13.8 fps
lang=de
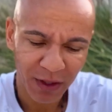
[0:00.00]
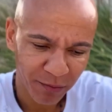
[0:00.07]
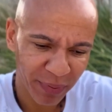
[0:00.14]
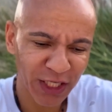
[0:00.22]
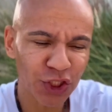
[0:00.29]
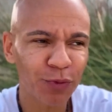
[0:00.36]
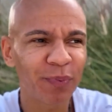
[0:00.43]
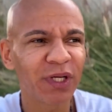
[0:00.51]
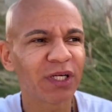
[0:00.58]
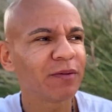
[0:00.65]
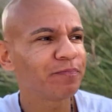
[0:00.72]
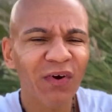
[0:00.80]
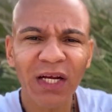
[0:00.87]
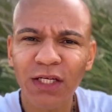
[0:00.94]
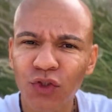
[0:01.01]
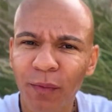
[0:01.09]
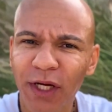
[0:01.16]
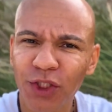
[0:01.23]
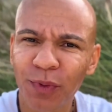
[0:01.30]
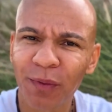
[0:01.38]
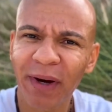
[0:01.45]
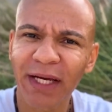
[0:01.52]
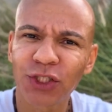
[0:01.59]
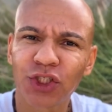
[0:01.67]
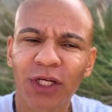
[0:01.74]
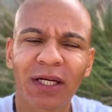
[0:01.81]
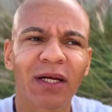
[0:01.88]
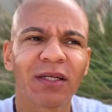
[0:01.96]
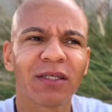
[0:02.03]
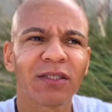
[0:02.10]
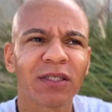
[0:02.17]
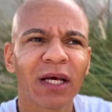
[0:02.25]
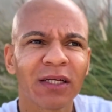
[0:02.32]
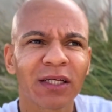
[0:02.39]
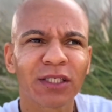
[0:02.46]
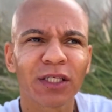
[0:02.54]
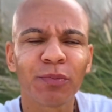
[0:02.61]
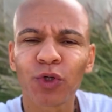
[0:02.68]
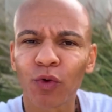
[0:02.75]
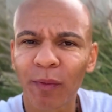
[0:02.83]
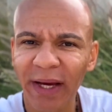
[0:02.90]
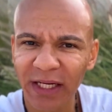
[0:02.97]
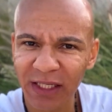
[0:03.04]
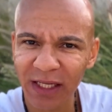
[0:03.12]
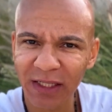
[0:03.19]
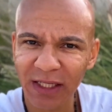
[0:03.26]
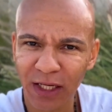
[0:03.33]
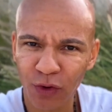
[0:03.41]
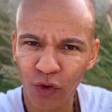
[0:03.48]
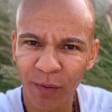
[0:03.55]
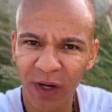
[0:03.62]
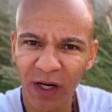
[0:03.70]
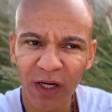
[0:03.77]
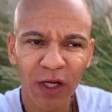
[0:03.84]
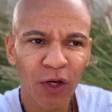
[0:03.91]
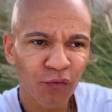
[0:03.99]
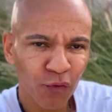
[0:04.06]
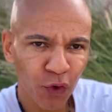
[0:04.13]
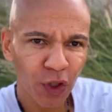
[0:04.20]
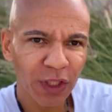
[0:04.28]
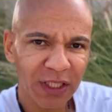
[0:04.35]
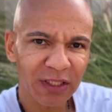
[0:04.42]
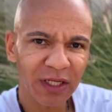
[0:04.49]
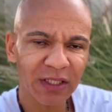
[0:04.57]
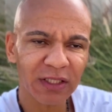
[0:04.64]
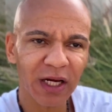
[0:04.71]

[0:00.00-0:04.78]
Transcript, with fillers: Beispiel, wenn jetzt zum Beispiel mein Standard ist, dass ich mich um meine Kinder kümmere, würde ich dann